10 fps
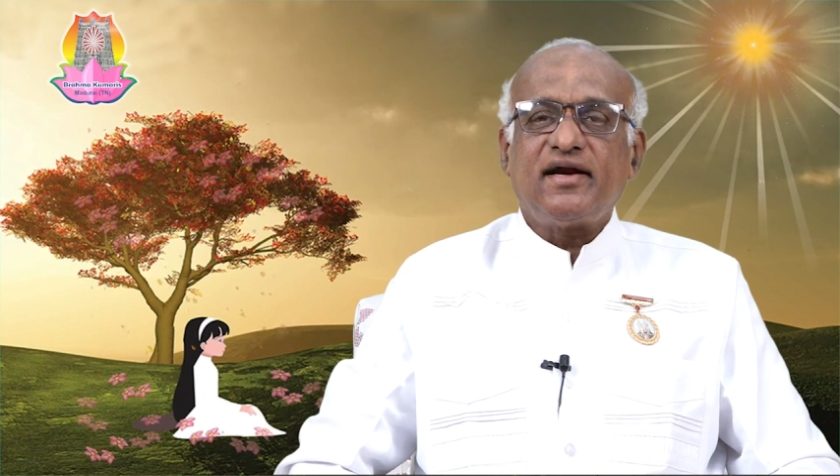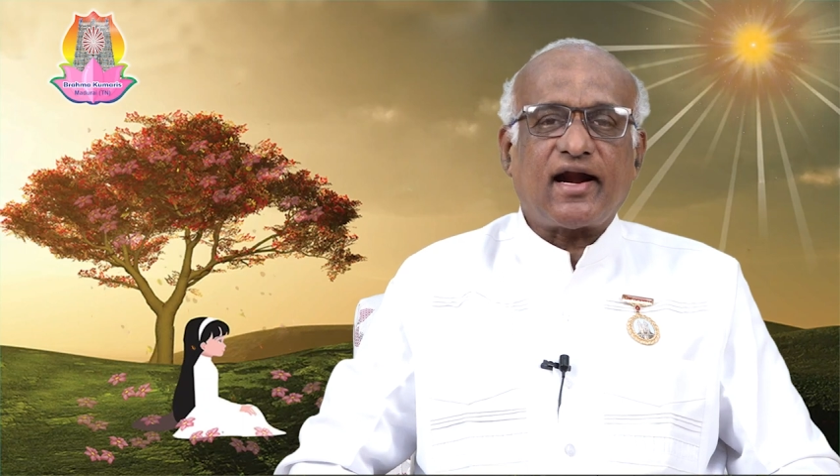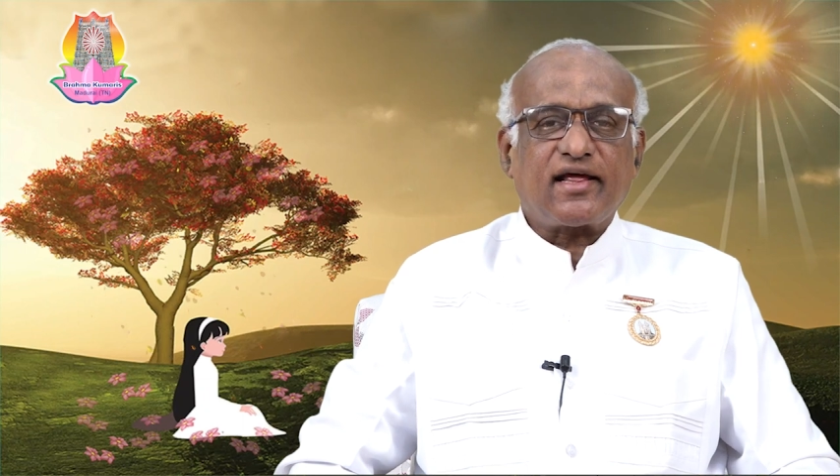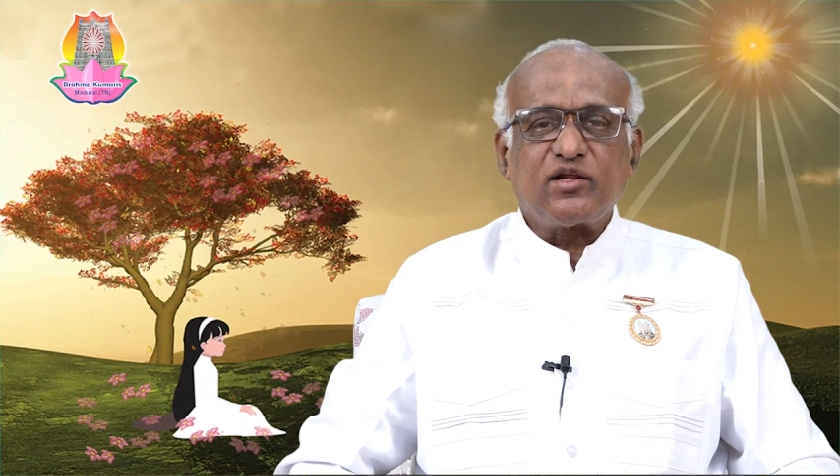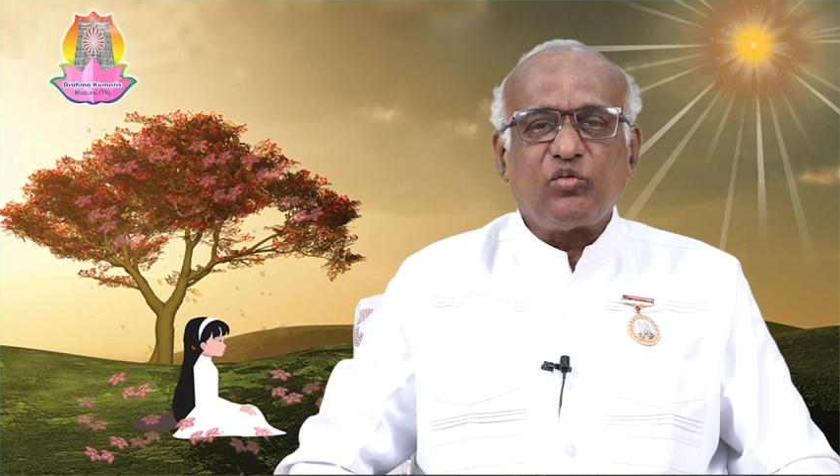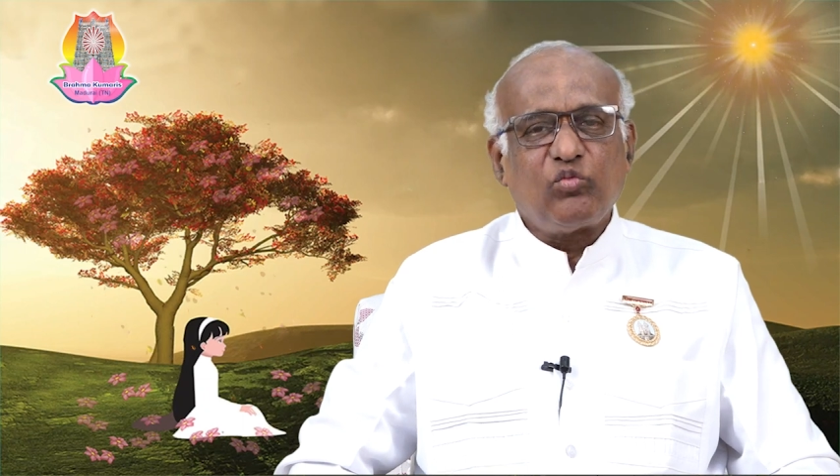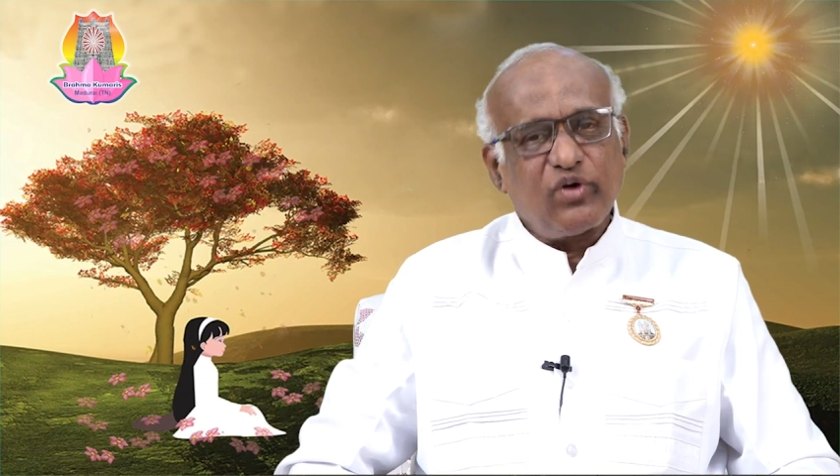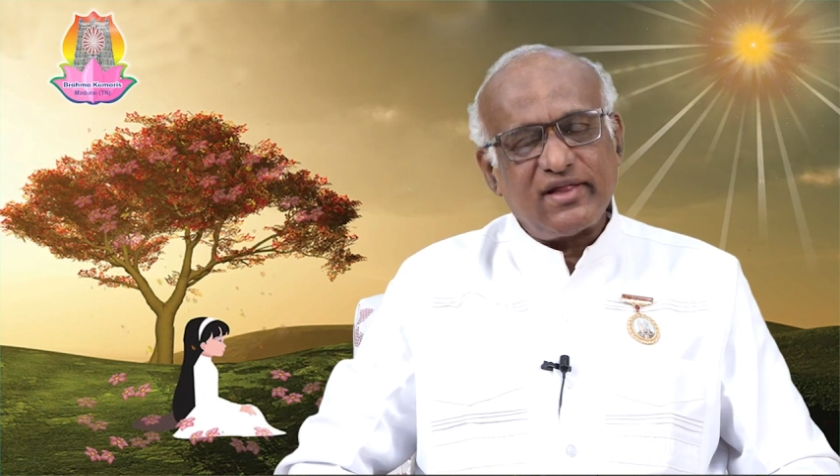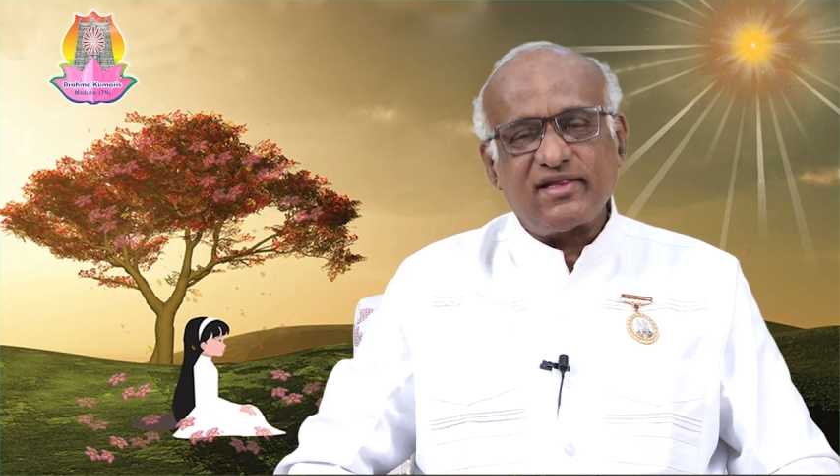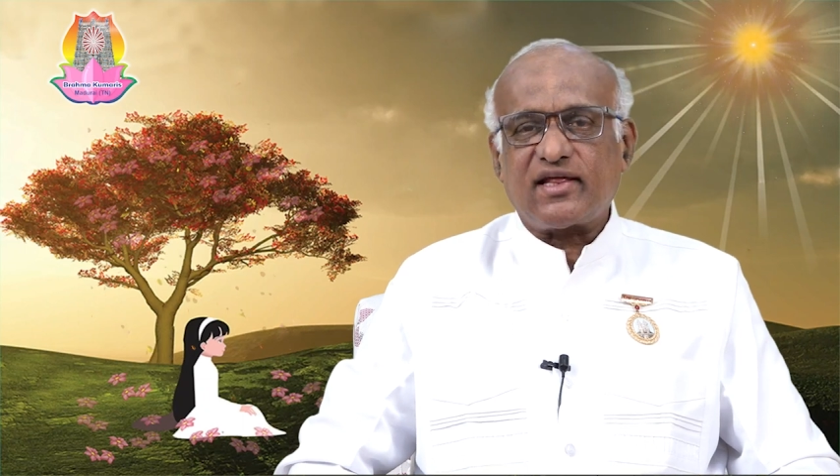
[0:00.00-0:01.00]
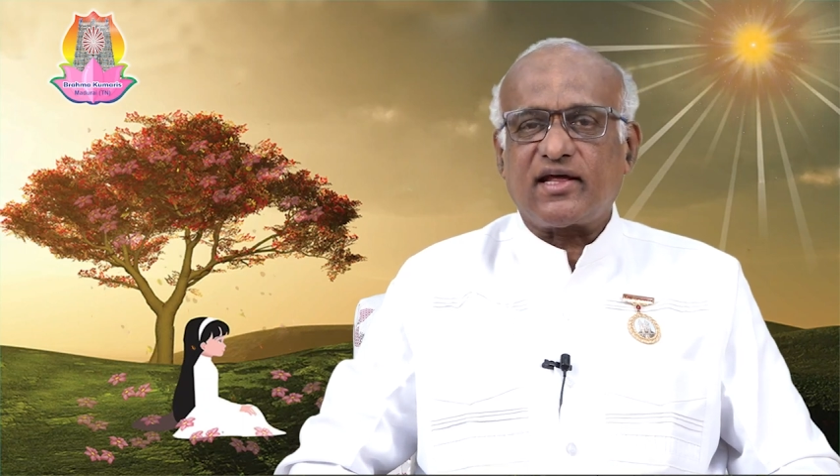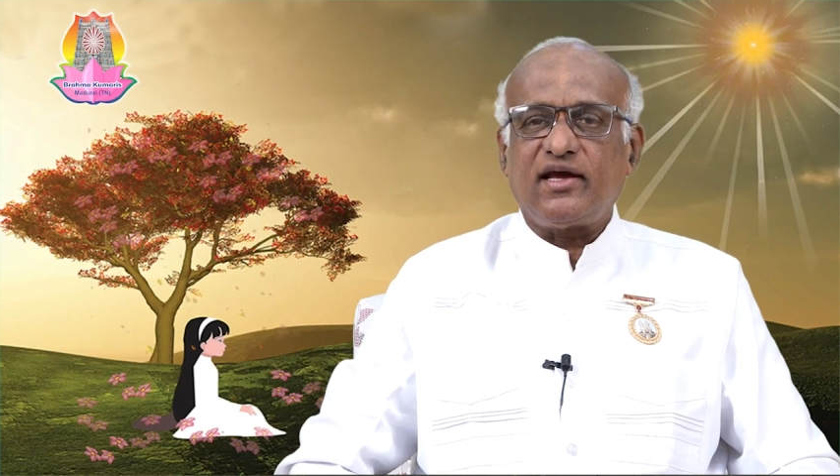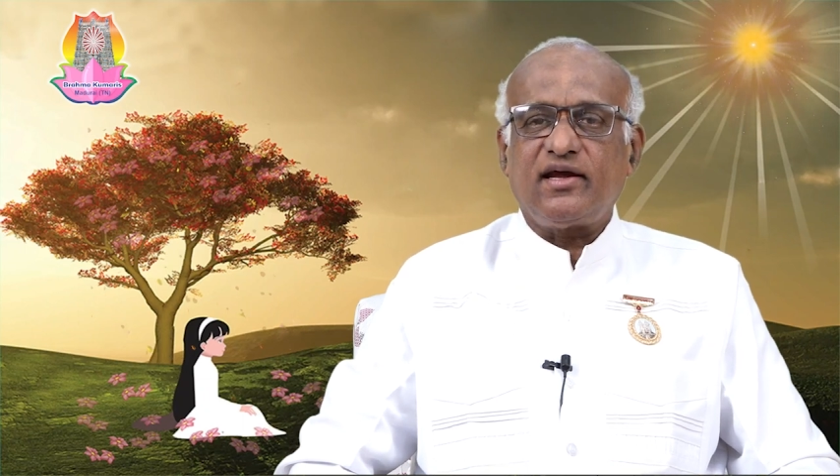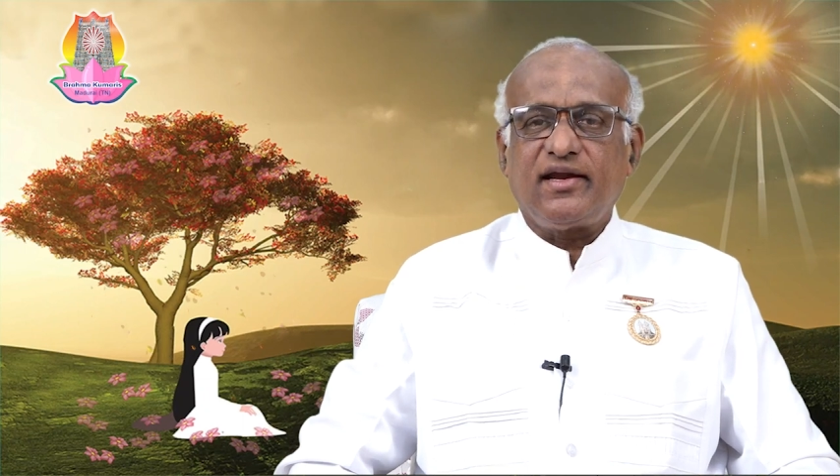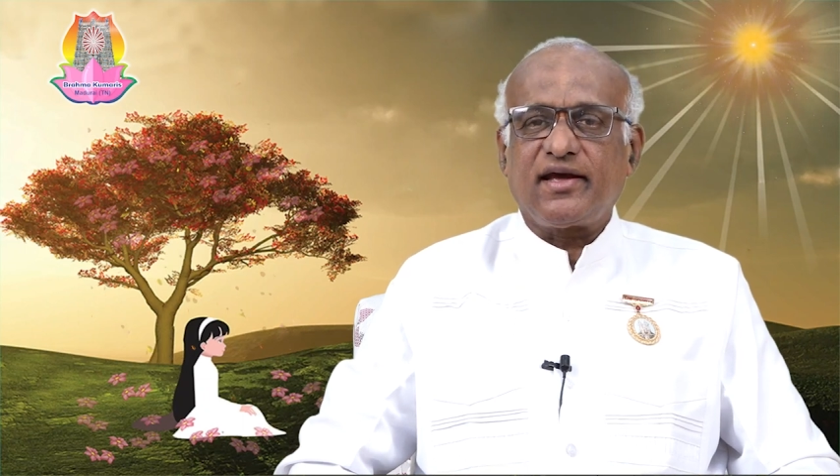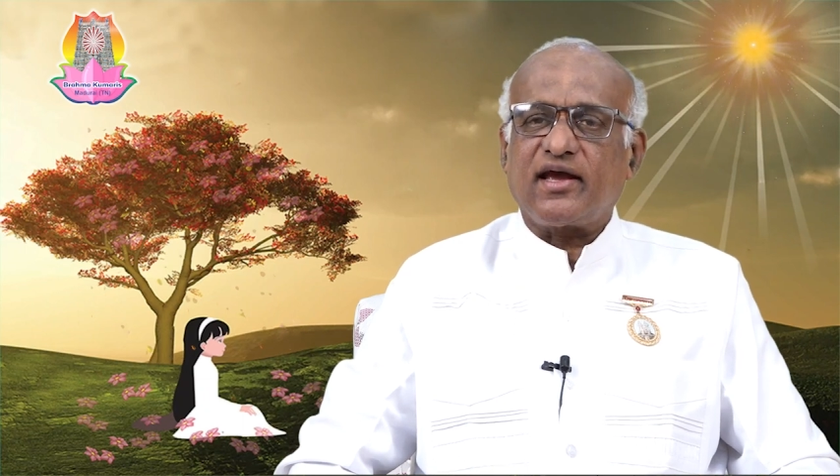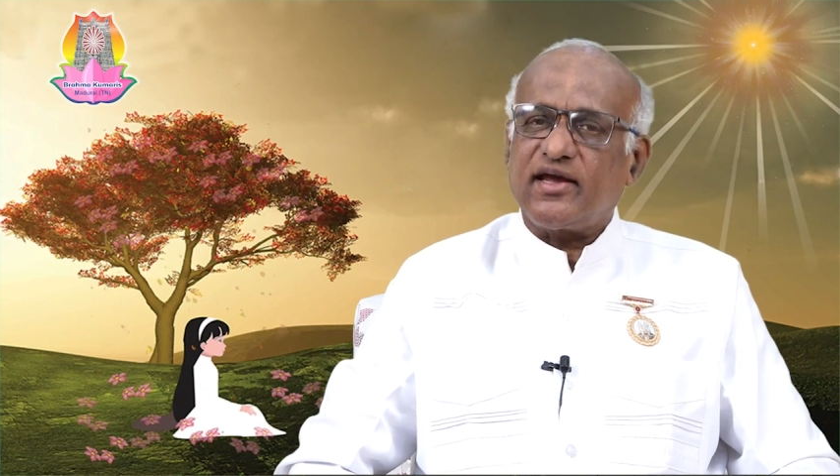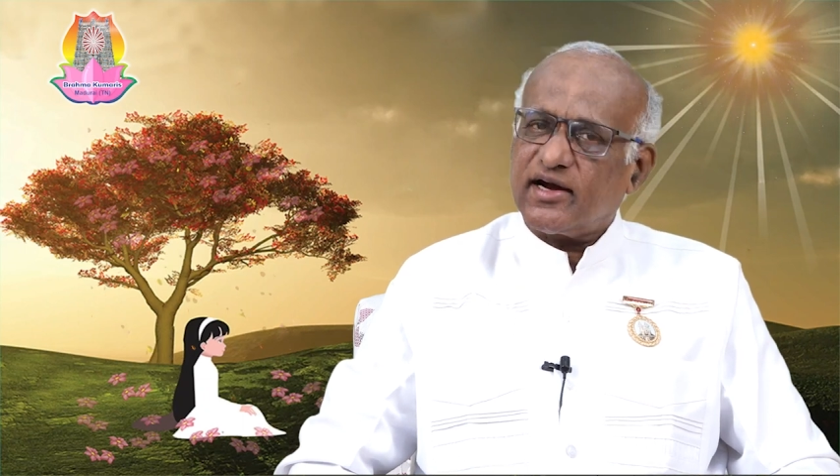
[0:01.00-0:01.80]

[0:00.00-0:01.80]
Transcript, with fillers: நடந்து முடிந்ததை நீங்கள்